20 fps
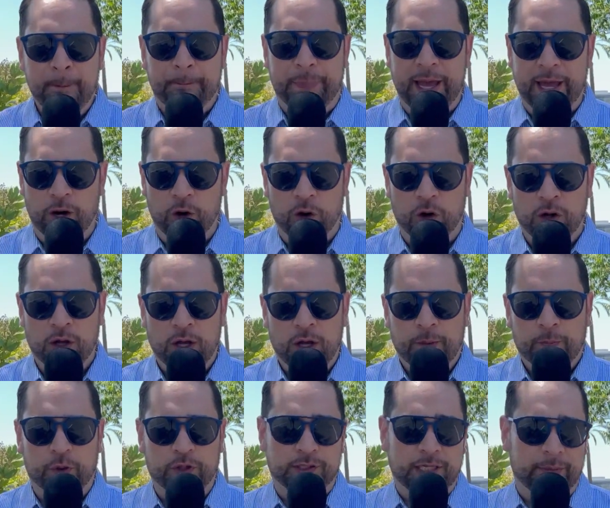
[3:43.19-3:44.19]
Pero,
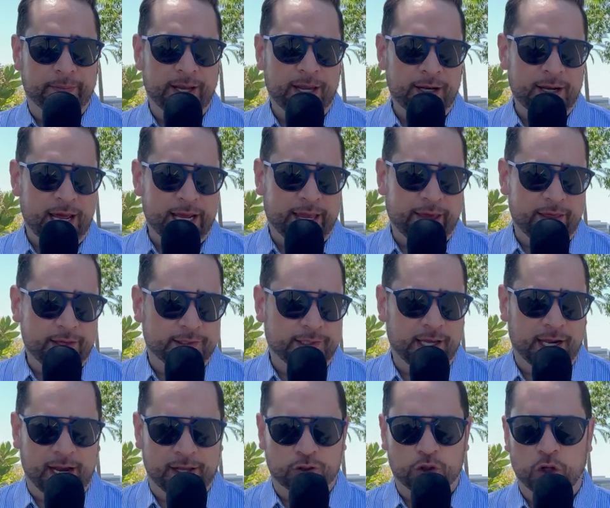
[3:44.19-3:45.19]
pues también hay que
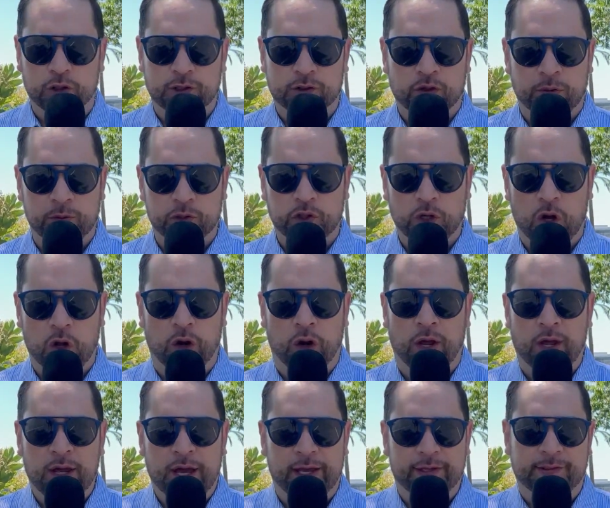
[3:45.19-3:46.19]
decir las cosas como son.
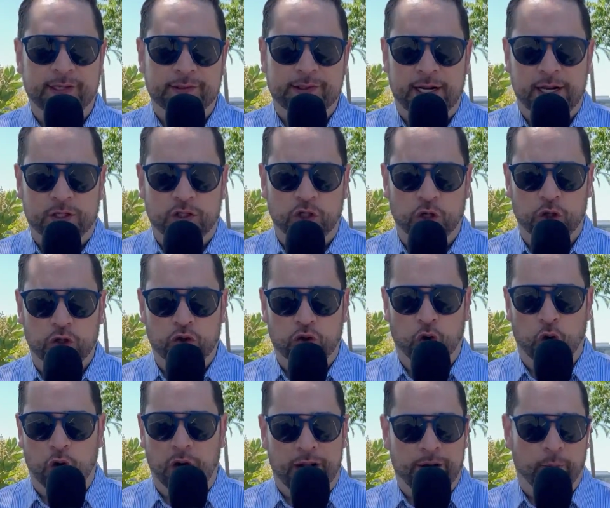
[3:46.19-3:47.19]
Esta selección
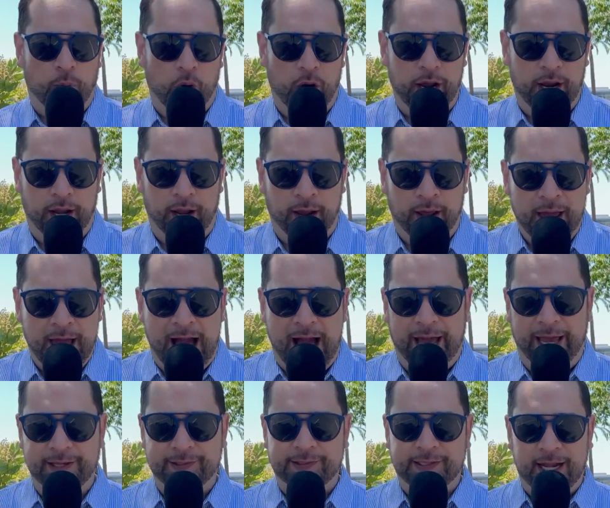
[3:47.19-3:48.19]
no la armó él.
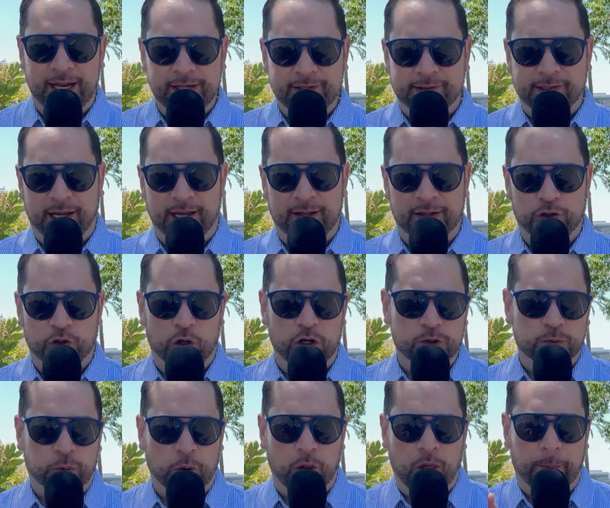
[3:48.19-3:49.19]
A esta lista yo
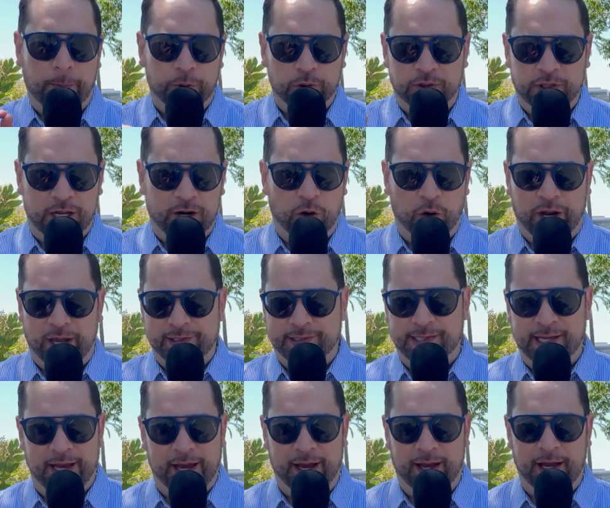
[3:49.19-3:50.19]
les puedo apostar lo que
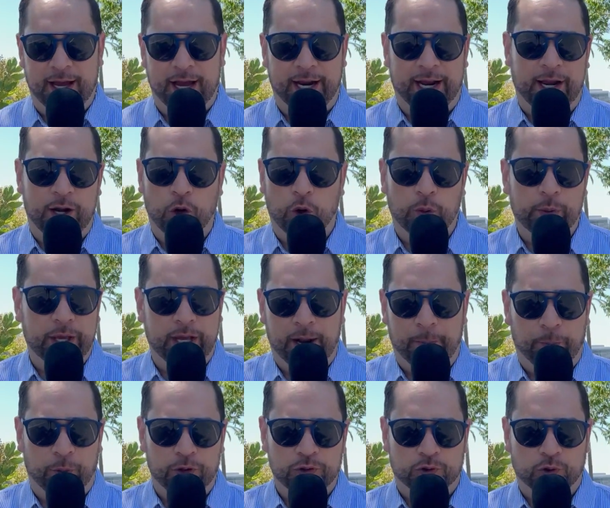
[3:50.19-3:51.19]
sea a que no hubiera
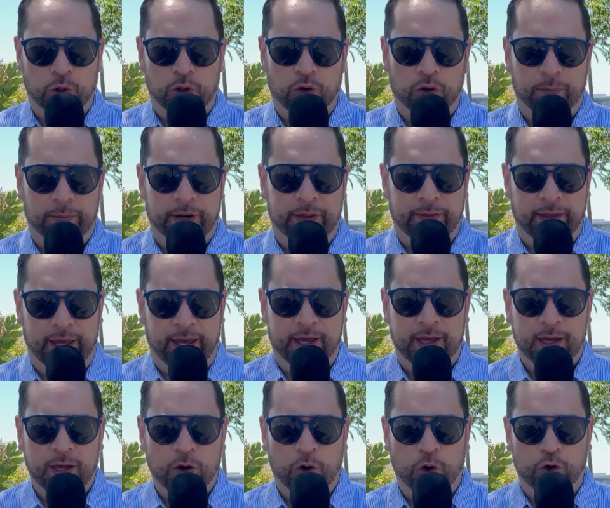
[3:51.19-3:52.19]
puesto el nombre de
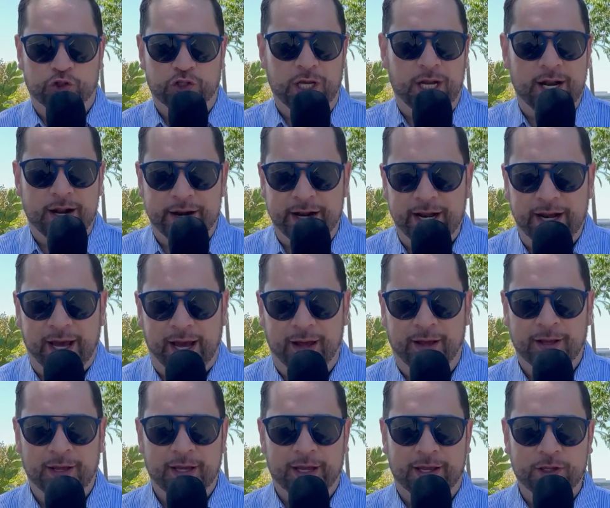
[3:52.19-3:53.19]
Ociel Herrera,
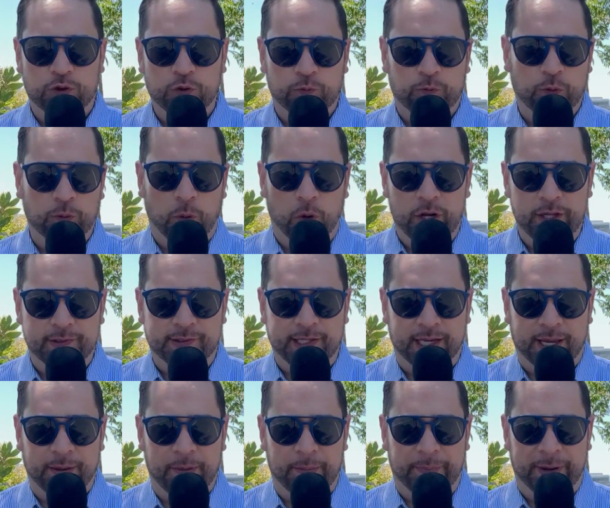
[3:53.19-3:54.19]
que es un futbolista
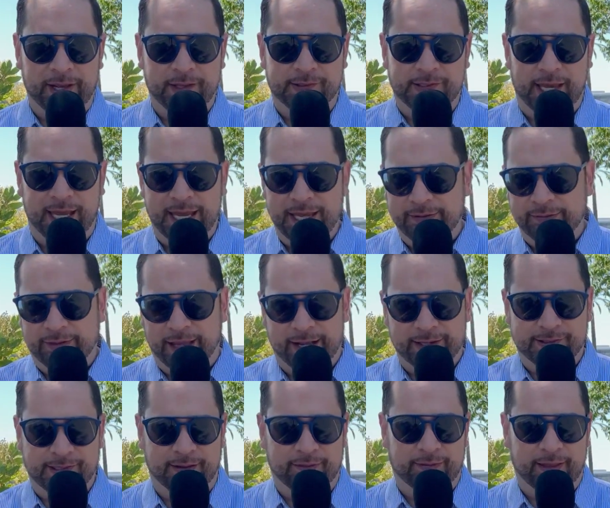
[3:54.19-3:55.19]
que me parece
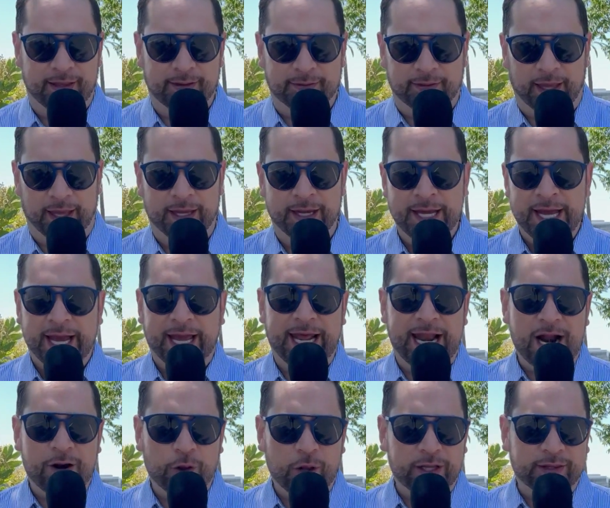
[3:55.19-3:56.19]
intrascendente.
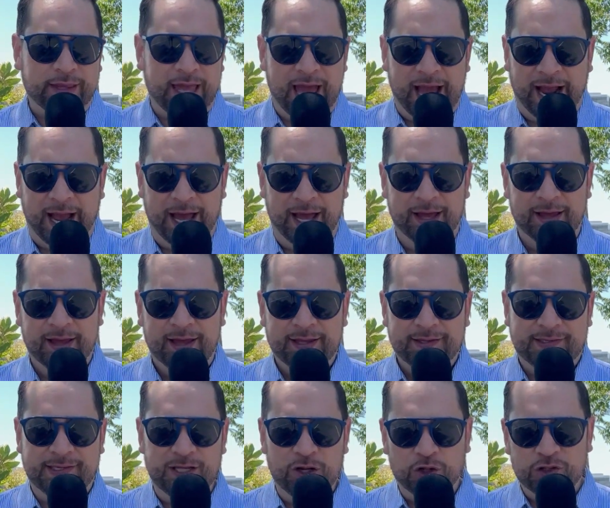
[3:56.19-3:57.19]
Gerardo Arteaga,
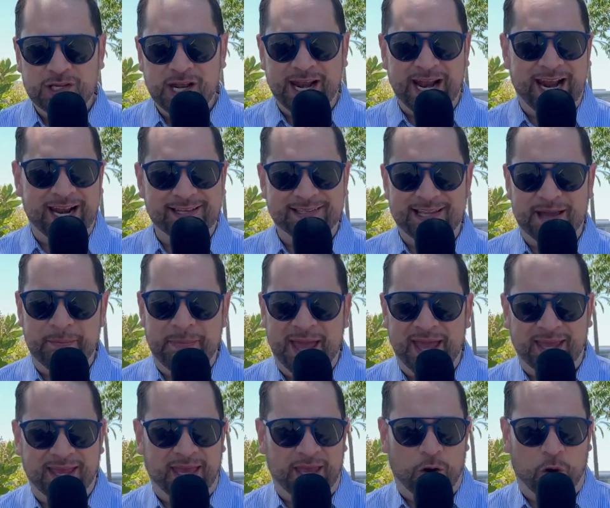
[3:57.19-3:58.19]
si no se regresa a
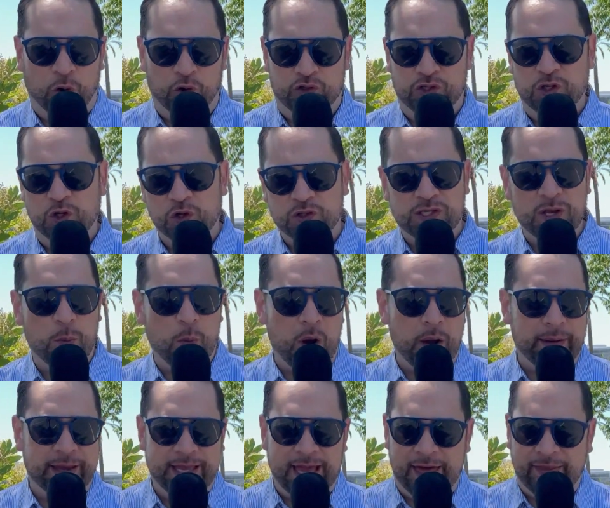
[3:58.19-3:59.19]
México, si no se
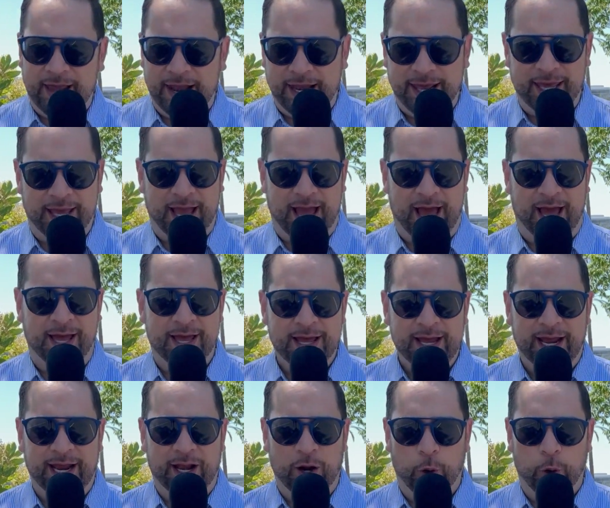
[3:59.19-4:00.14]
mueve ya de liga en